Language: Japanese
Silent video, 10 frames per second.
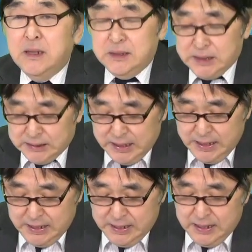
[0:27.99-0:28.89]
さ
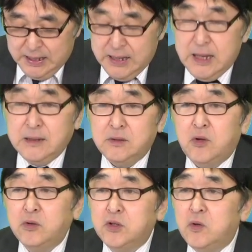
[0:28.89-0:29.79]
て、
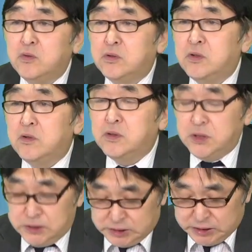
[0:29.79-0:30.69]
えー、東証
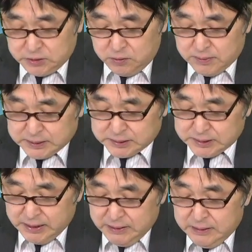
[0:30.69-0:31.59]
グロース市場はで
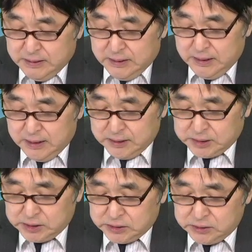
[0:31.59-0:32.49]
すね、
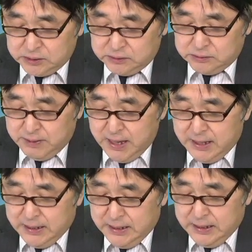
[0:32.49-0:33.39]
えー、指数
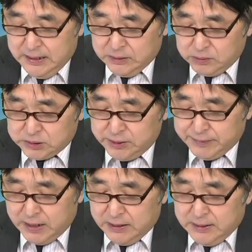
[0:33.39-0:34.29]
は、えー、として
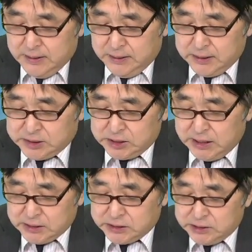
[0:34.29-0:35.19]
はいち
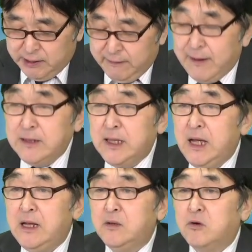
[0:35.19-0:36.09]
がつ月間
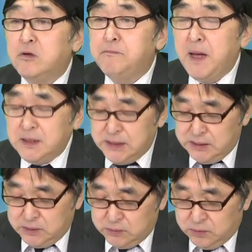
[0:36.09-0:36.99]
で ろく
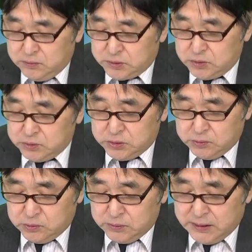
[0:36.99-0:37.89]
パーセント の上
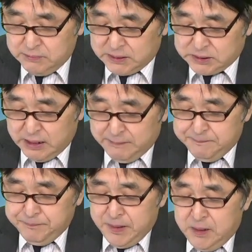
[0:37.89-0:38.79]
昇となりました。
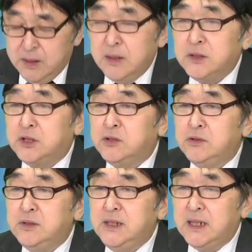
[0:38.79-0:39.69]

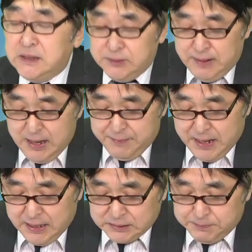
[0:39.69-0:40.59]
じゅうにがつはま
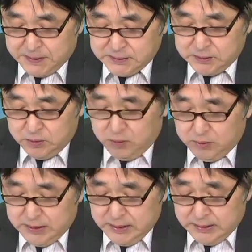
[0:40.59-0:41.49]
あ はち
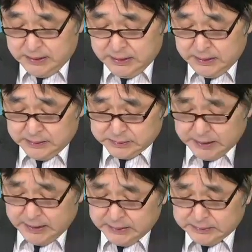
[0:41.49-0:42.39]
パーセント、えー、
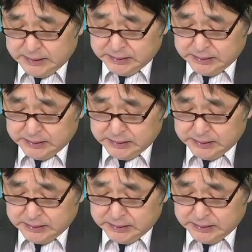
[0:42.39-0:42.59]
下がってい